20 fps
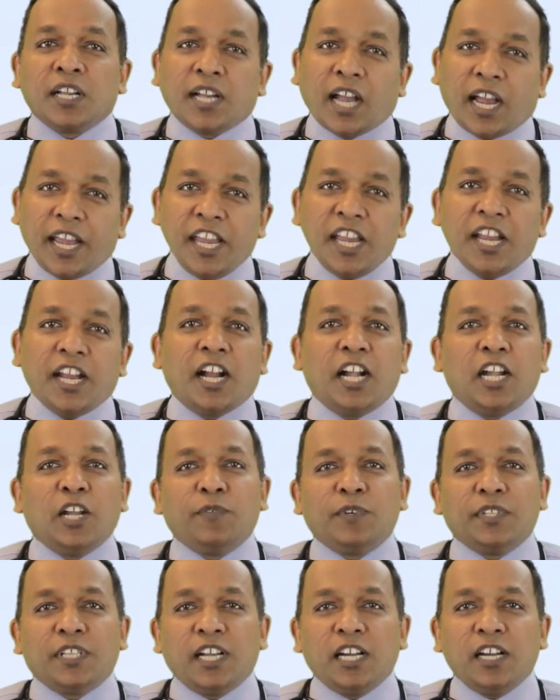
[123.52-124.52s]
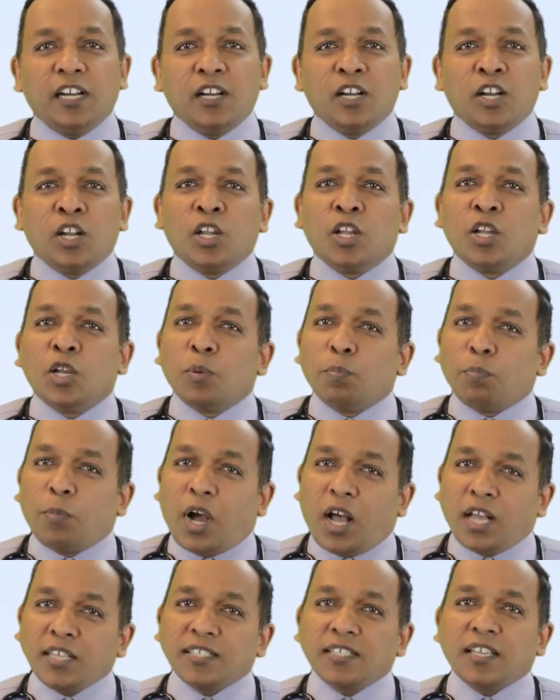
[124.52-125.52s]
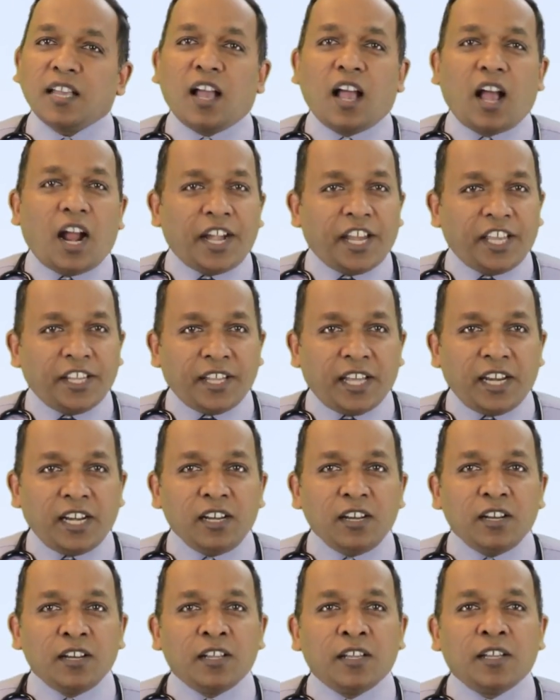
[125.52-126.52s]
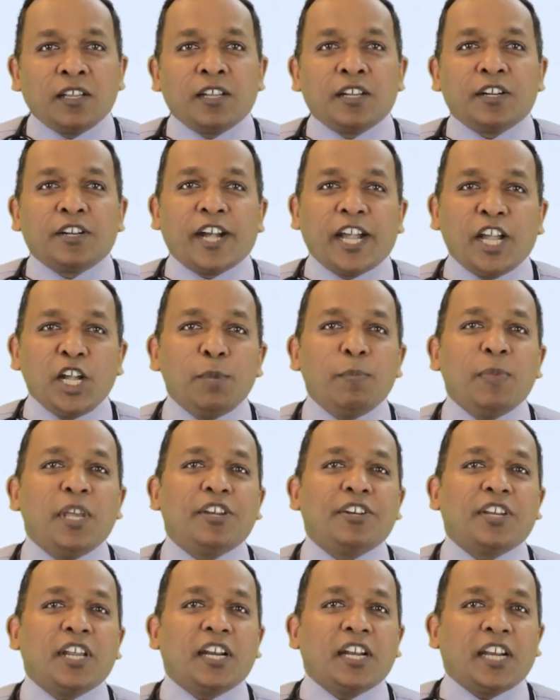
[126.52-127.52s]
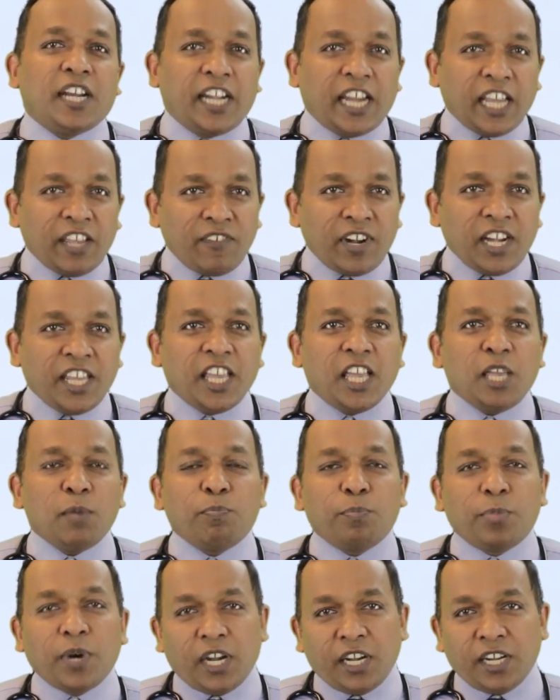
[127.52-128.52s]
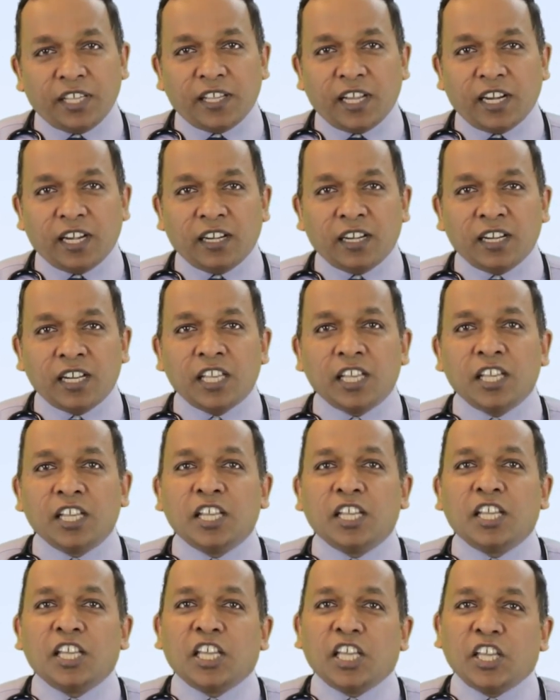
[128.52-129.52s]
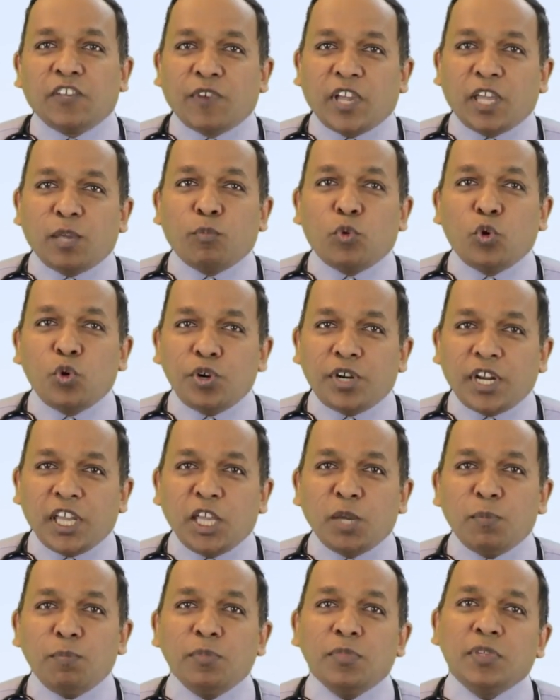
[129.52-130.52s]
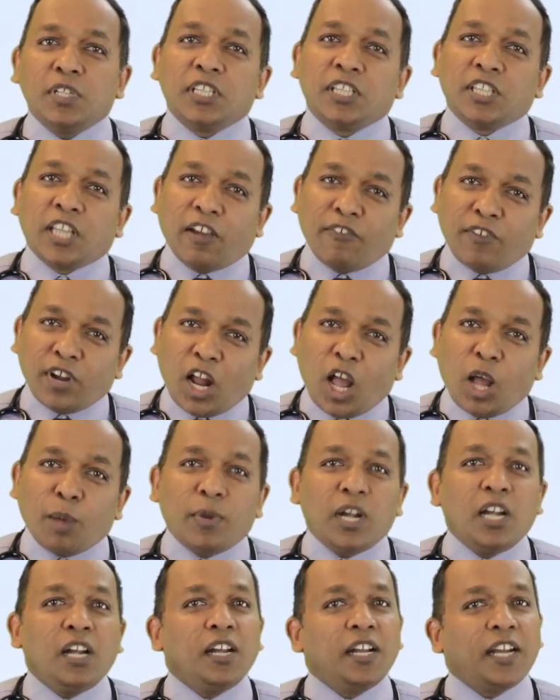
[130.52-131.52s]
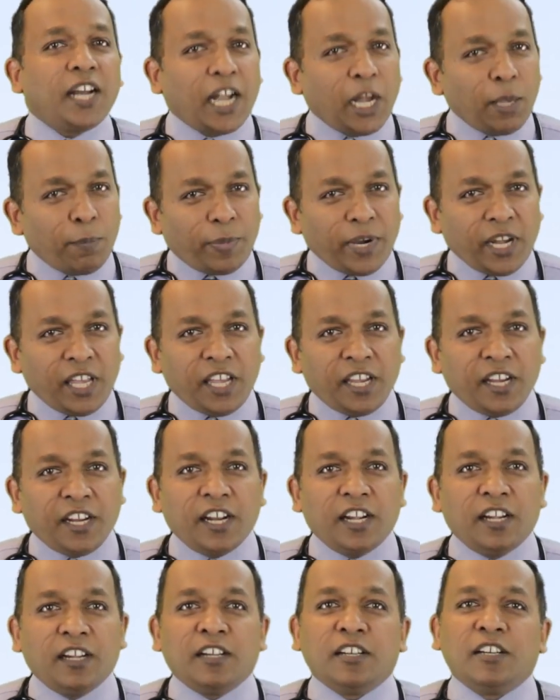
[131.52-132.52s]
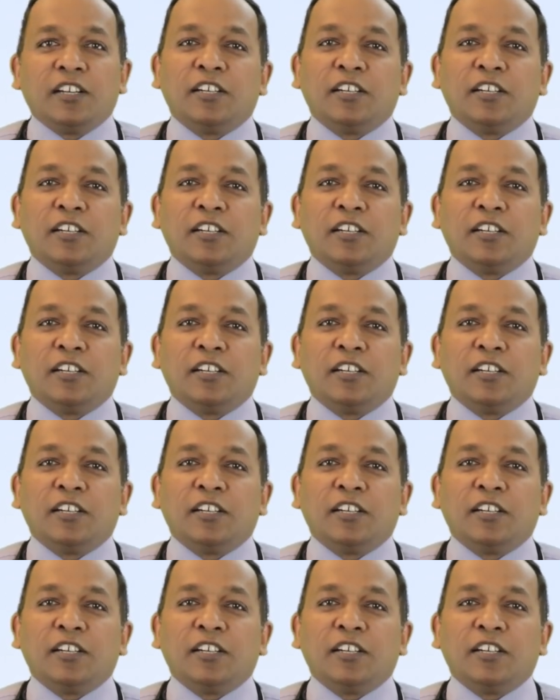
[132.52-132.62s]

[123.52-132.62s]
கை கழுவுதல் மாஸ்க் அணிதல் ரெண்டு மீட்டர் இடைவெளியை பேணுதல் இவை மூன்றையும் தவறாமல் கடைபிடியுங்கள்